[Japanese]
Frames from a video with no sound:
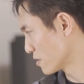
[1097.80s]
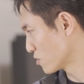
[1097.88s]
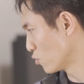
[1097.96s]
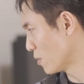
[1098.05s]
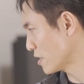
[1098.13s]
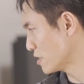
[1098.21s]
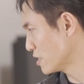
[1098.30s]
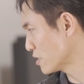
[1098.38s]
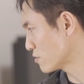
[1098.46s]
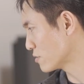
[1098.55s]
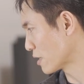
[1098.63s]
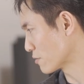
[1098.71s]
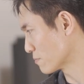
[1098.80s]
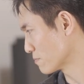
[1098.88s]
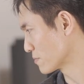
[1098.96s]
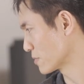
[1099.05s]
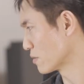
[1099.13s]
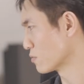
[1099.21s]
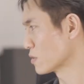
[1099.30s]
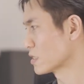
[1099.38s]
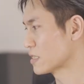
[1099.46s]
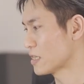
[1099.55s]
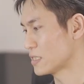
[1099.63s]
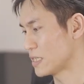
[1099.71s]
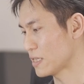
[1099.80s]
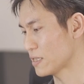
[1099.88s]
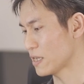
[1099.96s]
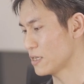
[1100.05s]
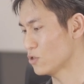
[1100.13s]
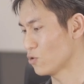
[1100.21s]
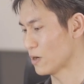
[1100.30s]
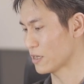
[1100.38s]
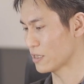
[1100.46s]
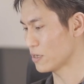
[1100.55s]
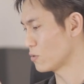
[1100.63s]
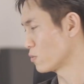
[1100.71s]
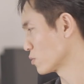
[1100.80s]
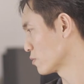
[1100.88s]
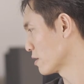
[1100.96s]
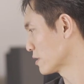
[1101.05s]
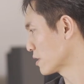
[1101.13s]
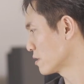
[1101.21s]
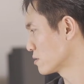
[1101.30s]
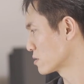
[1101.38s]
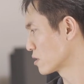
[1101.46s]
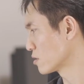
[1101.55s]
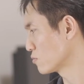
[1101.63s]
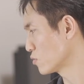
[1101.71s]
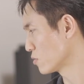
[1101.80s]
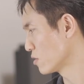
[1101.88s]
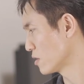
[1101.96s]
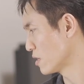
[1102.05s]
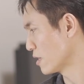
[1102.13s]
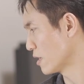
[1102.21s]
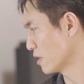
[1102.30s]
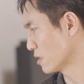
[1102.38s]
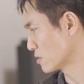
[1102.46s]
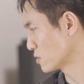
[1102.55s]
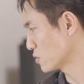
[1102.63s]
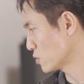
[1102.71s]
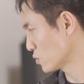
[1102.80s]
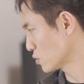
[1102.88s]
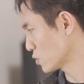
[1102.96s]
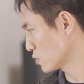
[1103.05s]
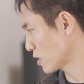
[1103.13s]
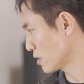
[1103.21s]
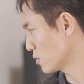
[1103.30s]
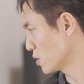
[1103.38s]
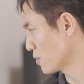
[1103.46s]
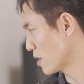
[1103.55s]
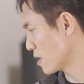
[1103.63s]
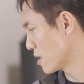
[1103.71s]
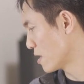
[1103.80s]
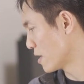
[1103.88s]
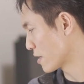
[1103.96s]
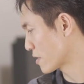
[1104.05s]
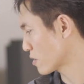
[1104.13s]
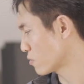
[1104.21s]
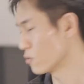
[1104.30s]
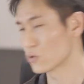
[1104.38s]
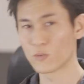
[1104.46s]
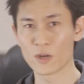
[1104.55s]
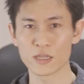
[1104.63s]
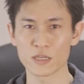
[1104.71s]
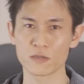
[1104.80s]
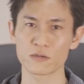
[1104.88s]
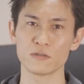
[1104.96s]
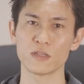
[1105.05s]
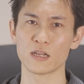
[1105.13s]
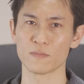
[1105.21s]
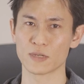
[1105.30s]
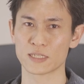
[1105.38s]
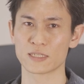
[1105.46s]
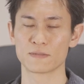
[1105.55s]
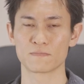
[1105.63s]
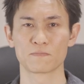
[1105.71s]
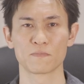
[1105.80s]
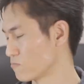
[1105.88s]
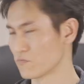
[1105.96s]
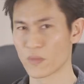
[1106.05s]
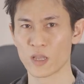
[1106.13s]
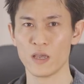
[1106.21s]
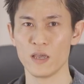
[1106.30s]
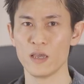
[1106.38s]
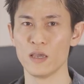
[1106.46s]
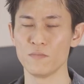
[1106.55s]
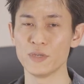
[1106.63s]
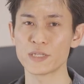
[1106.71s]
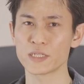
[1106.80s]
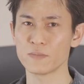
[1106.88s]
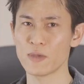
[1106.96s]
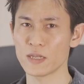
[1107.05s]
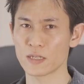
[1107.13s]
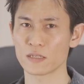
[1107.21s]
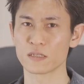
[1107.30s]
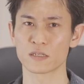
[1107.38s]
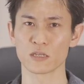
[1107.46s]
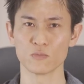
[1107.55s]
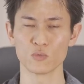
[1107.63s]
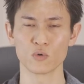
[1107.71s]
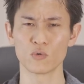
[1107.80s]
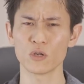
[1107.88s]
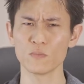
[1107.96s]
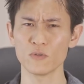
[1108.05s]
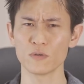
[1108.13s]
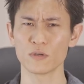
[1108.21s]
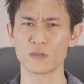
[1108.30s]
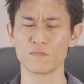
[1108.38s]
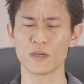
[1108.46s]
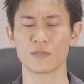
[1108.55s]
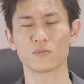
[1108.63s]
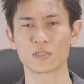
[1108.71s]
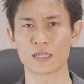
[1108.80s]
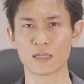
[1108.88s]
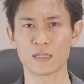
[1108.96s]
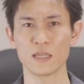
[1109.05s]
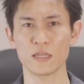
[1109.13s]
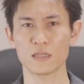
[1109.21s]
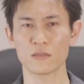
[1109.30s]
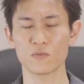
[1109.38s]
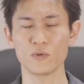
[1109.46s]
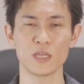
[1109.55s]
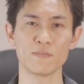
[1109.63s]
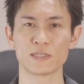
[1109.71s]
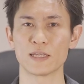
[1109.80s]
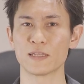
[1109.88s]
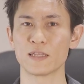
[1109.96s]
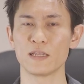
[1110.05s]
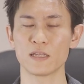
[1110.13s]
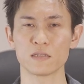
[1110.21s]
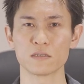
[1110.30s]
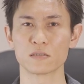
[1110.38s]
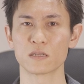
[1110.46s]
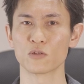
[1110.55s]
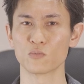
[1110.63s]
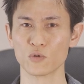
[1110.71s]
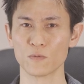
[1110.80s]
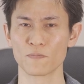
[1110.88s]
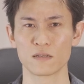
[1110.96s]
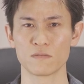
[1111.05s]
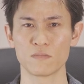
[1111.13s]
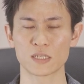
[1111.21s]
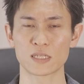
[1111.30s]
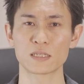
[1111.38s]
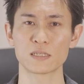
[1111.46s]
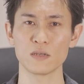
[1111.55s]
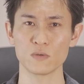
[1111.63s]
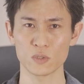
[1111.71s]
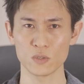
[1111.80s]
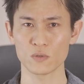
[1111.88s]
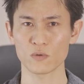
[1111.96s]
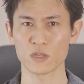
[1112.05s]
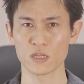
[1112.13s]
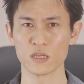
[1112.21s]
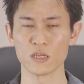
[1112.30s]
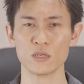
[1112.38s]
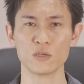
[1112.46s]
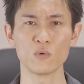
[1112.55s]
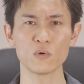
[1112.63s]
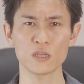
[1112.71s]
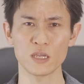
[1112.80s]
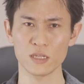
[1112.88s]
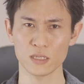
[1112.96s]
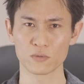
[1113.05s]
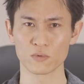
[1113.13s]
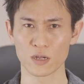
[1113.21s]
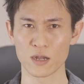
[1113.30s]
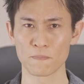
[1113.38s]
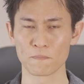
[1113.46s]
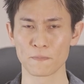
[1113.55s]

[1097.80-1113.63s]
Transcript: 止まりにくくなるっていうことですね。絶対に止まらないということではないんですけども、通常の状態よりは結構止まりにくくなります。3つ目なんですけども、これも一つ設定といえば設定なんですけども、撮影をするときに 4K なのか